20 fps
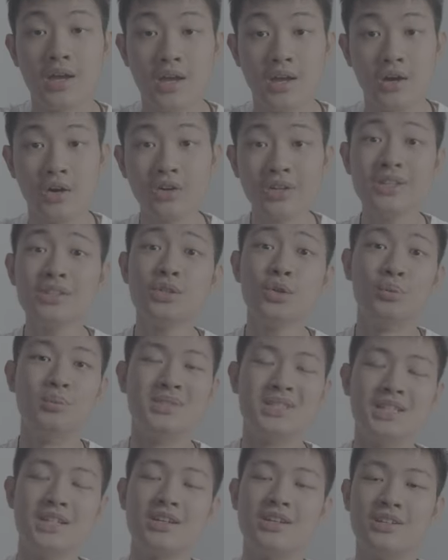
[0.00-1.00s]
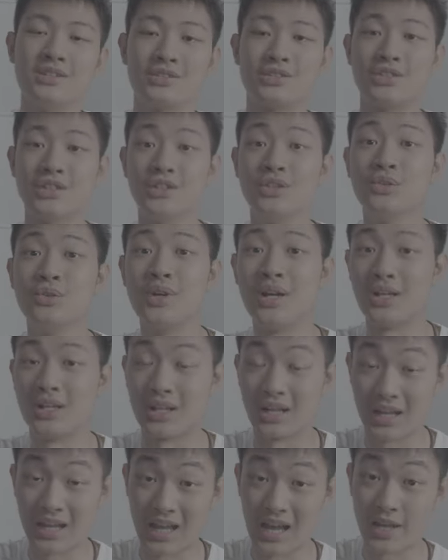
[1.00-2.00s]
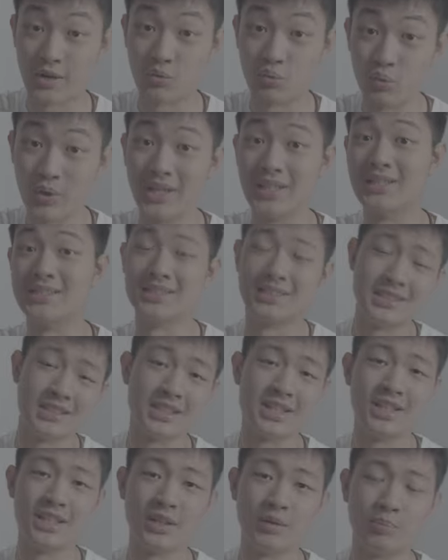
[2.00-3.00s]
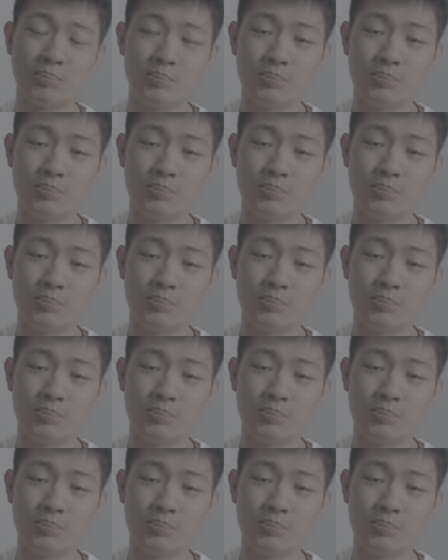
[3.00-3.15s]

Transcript: OK，这是我们今天 g 个 s t o n Luga Lightweight 系列的。